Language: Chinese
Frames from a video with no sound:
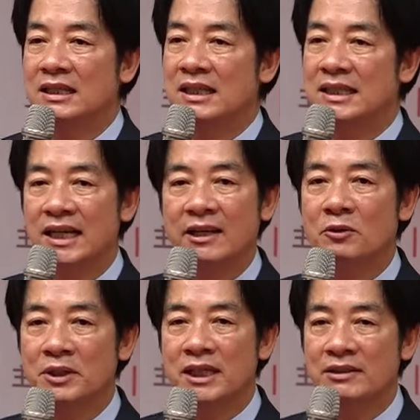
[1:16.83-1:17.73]
那当然，
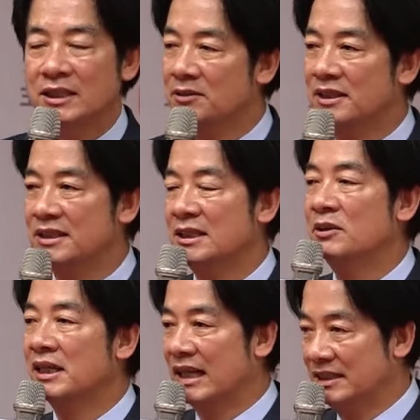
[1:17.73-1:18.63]
我也要利用这个机
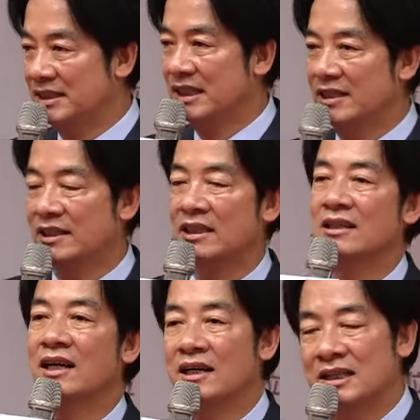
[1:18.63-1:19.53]
会感谢
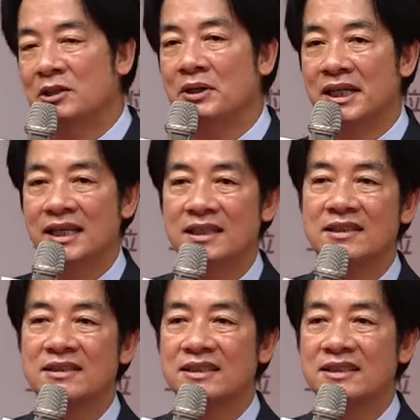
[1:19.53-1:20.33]
啊各位